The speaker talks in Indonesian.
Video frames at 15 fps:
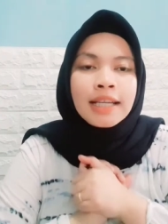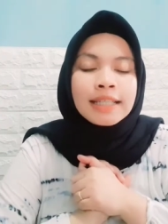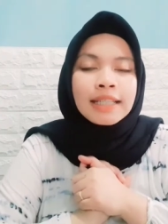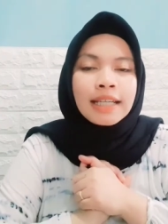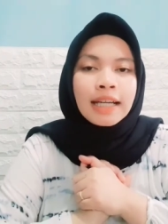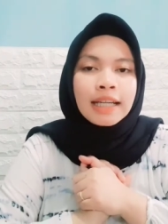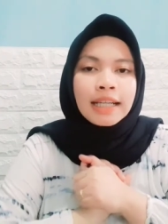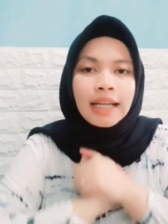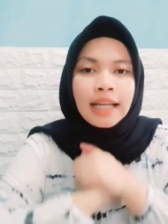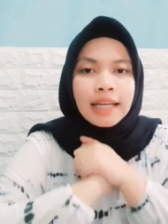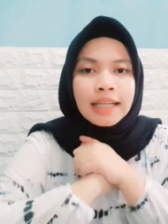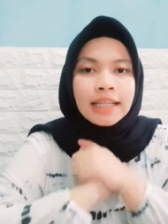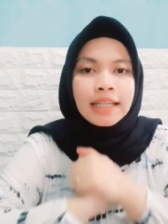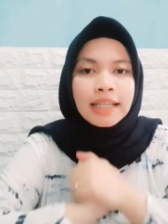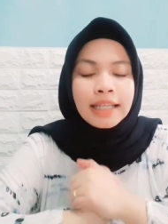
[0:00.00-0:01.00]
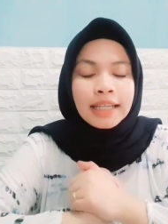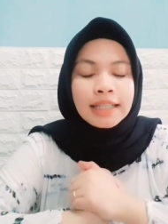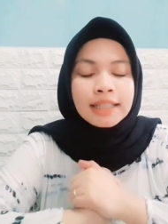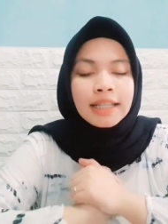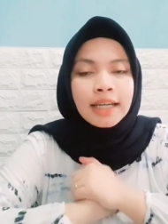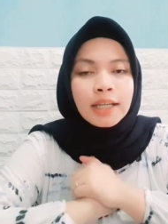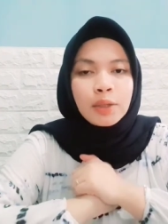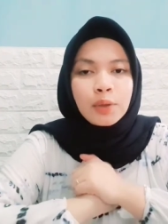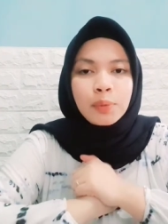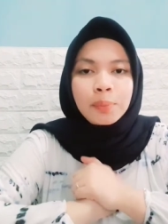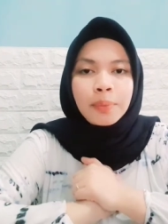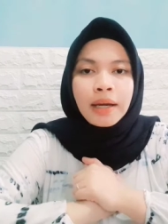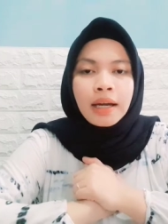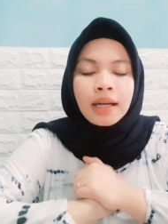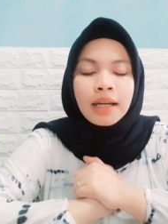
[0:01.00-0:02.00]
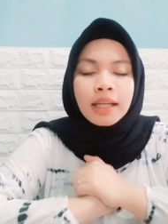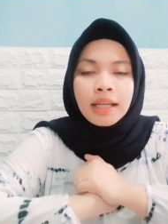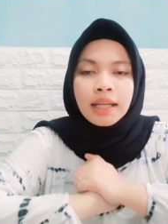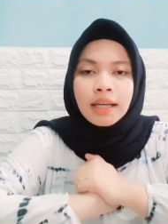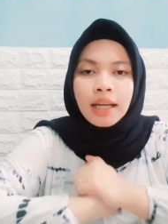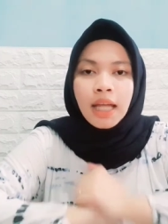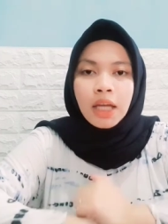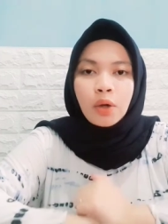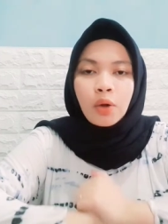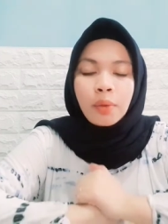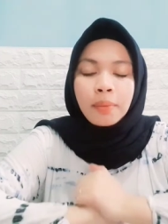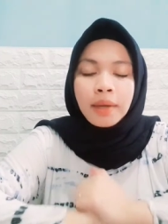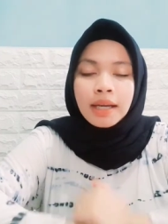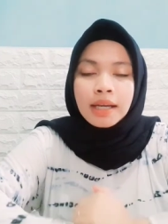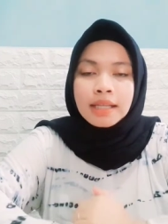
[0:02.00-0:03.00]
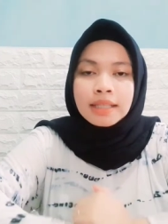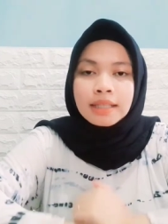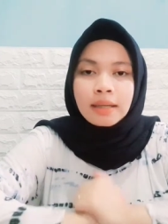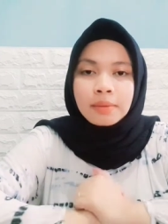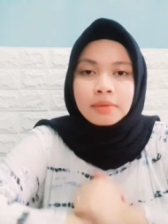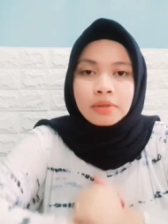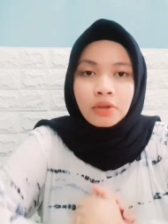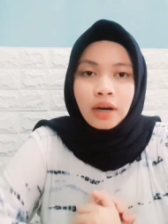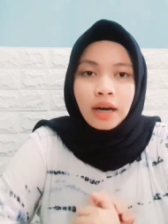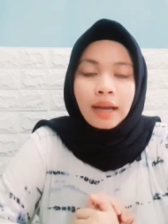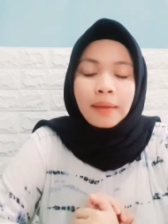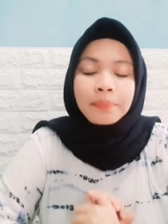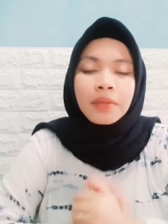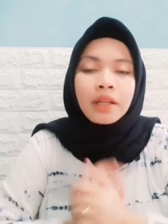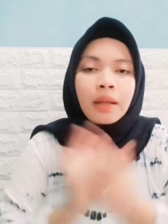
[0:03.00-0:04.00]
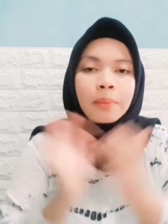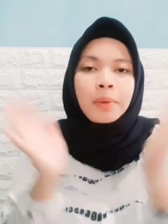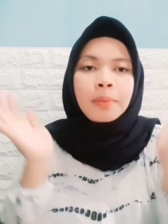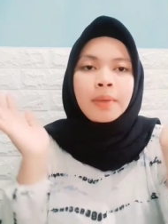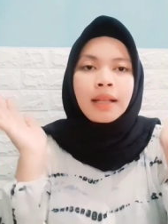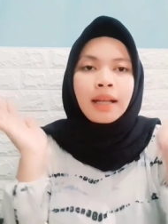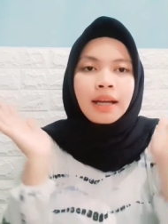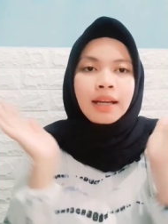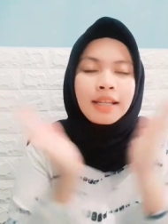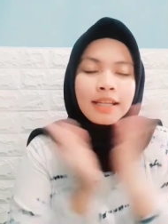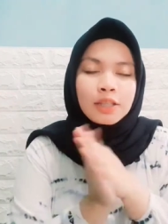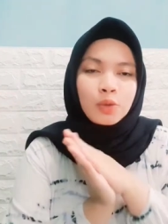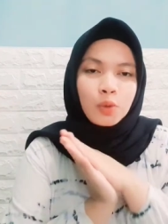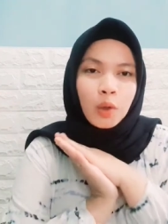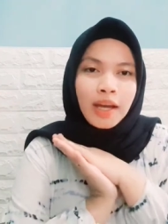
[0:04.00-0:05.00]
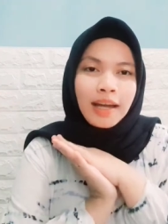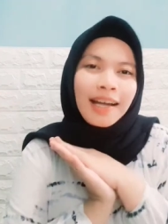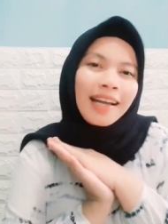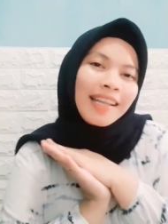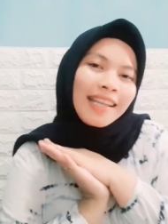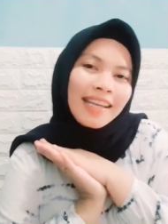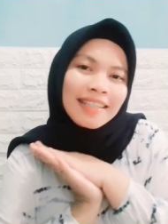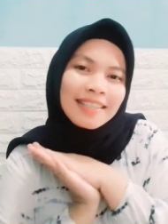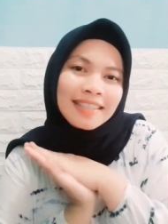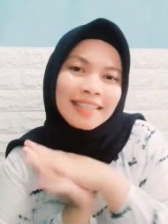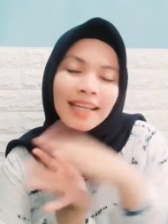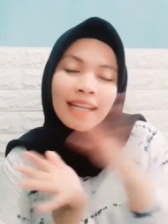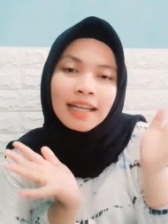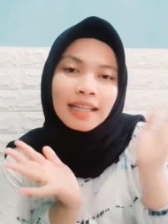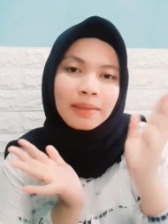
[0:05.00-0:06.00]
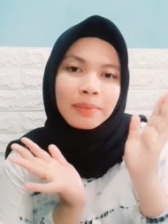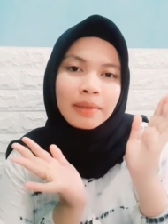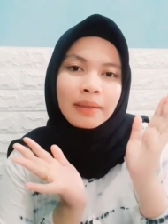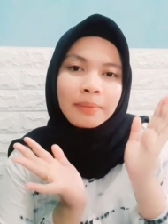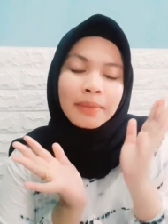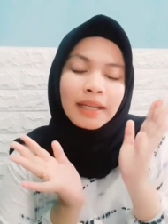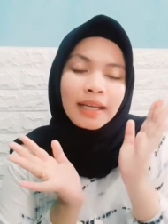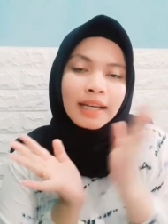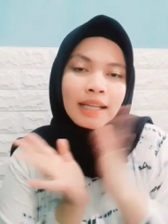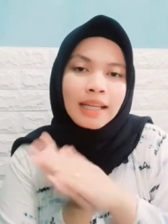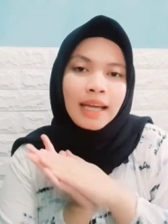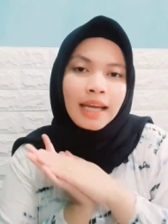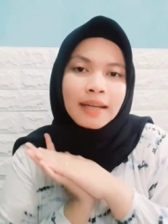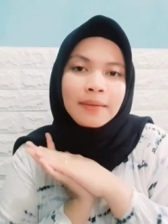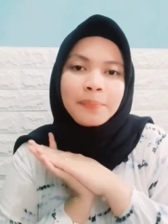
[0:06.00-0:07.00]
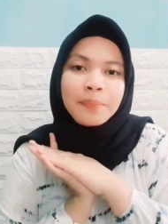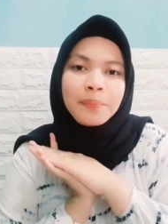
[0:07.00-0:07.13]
sekali lagi jangan lupa kalian like, comment, and subscribe dan apabila kalian suka kalian share ke teman-teman kalian